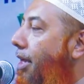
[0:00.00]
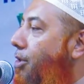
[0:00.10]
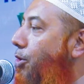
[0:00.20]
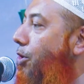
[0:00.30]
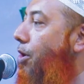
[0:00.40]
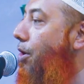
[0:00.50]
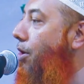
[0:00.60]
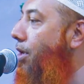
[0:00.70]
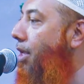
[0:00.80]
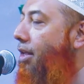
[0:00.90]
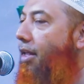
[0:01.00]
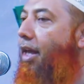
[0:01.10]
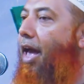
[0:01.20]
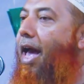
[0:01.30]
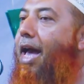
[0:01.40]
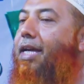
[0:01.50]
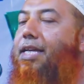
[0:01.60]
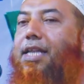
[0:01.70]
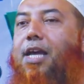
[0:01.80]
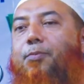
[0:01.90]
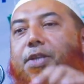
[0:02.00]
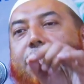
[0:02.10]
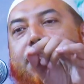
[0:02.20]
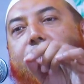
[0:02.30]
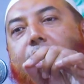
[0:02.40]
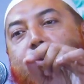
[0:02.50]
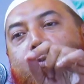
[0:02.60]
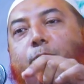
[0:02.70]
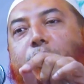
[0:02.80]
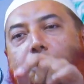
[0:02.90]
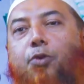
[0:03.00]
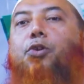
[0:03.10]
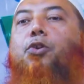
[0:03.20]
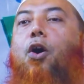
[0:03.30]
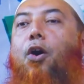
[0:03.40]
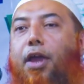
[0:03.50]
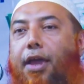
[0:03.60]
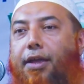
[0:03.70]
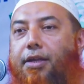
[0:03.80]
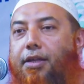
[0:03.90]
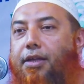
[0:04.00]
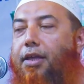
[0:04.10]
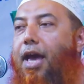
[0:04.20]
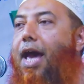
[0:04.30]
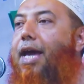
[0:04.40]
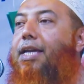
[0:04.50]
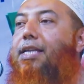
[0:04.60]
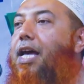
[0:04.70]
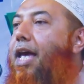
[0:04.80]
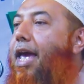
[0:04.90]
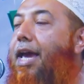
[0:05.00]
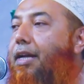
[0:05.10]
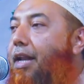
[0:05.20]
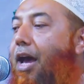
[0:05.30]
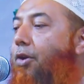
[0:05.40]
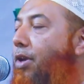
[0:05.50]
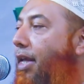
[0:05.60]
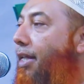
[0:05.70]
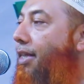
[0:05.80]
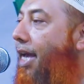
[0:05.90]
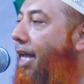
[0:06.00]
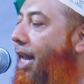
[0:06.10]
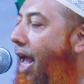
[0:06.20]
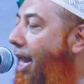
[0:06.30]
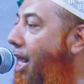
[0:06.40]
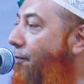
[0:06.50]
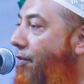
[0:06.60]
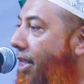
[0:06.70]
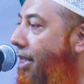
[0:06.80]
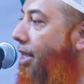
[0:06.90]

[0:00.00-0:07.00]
এজন্য আকেইদার ভিত্তিতেই উম্মতের ঐক্য হয় আকিদা এক না হইলে দেখেন হানাফি